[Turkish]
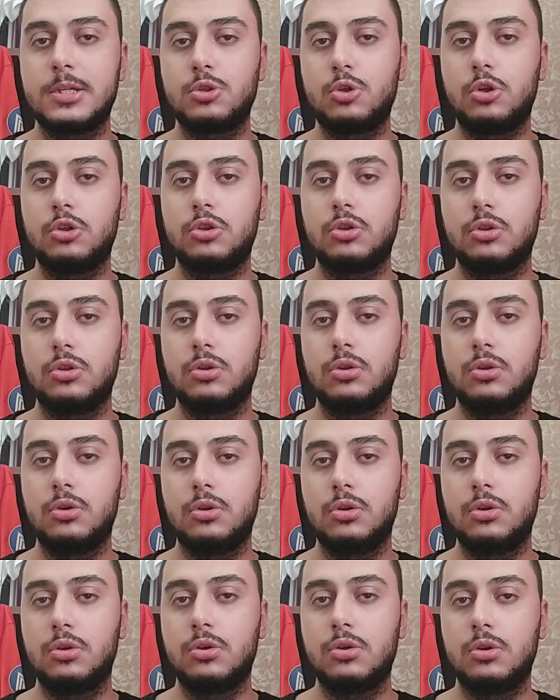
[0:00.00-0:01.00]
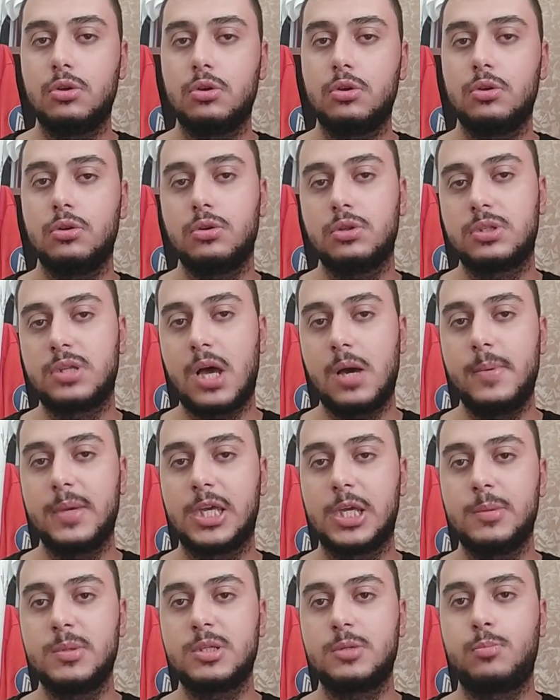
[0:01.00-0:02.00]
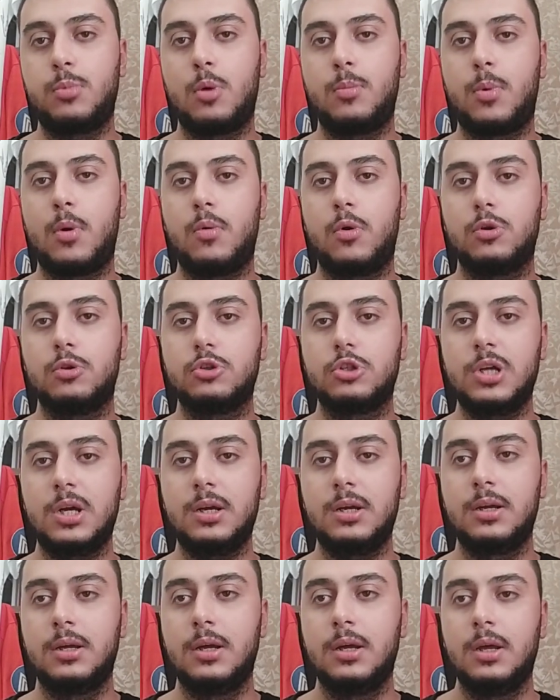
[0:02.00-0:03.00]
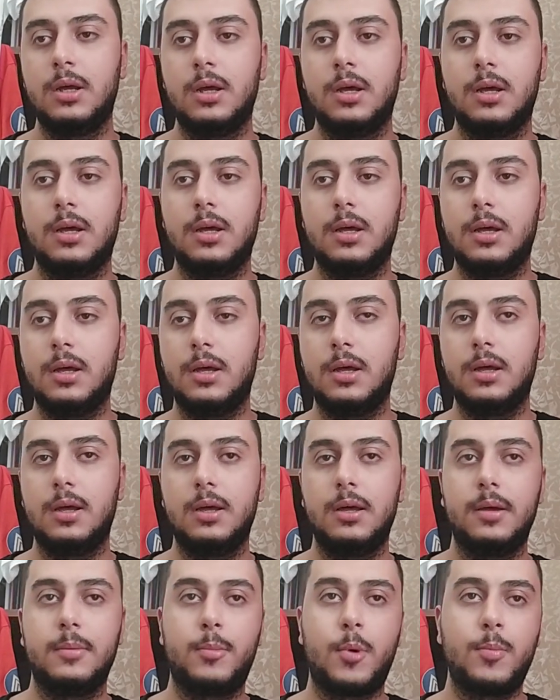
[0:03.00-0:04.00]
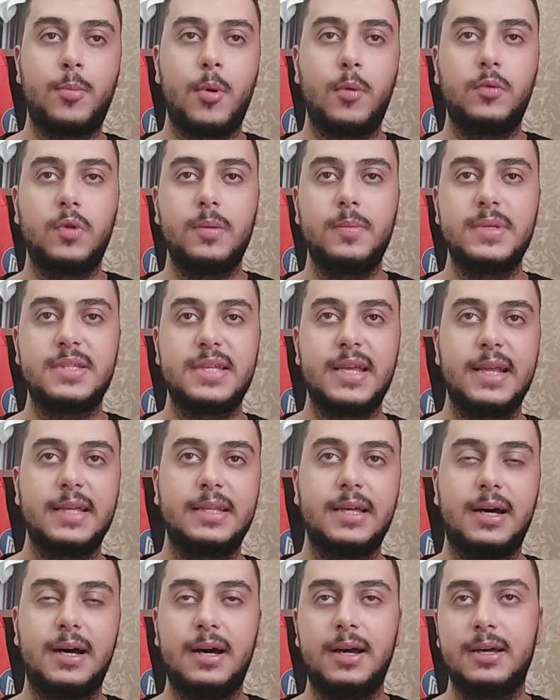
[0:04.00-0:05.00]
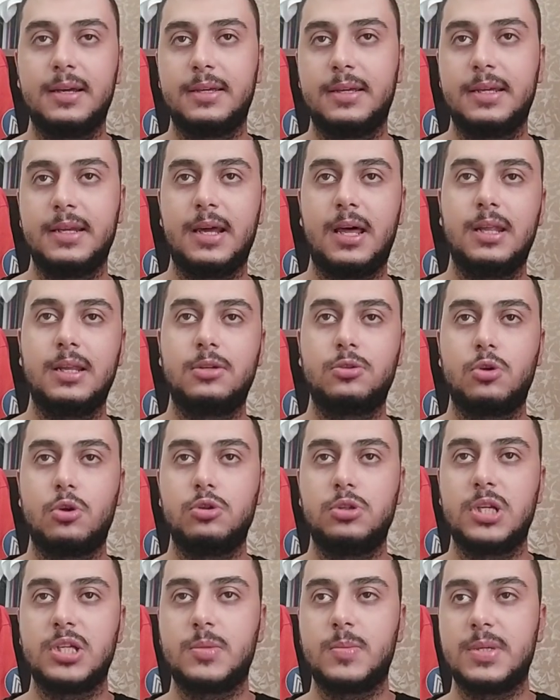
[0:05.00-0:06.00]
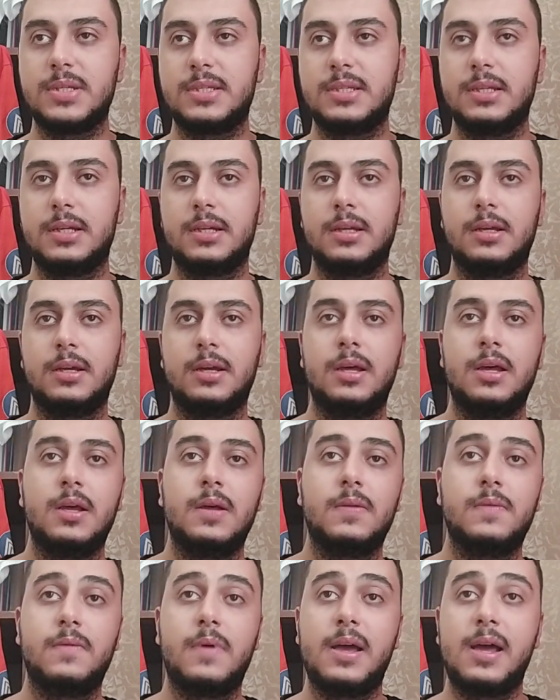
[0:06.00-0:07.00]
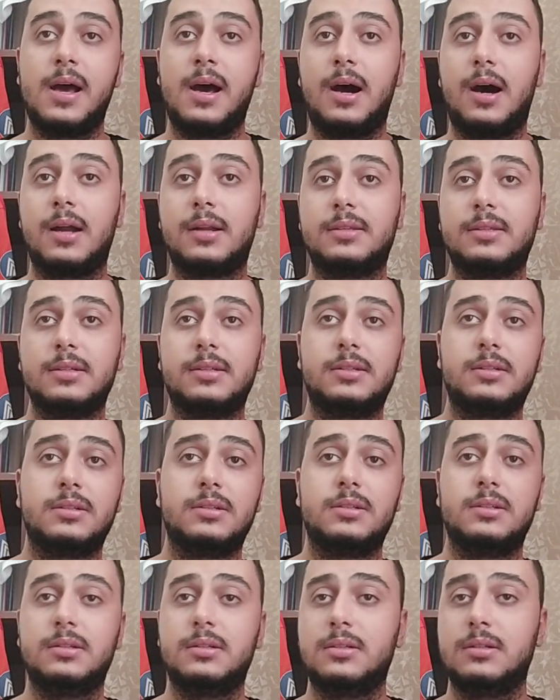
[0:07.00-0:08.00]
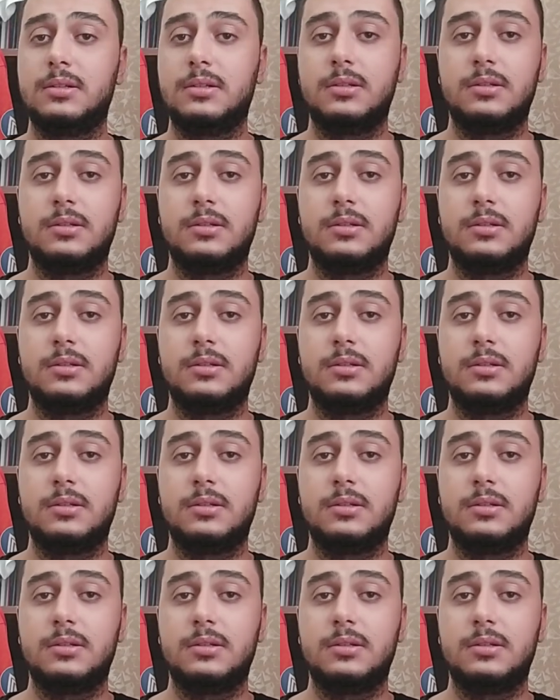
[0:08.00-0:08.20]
sezon e, sağ Popov olacak. E, Popov'la bir sene daha kiralık sözleşmesi veya artık e,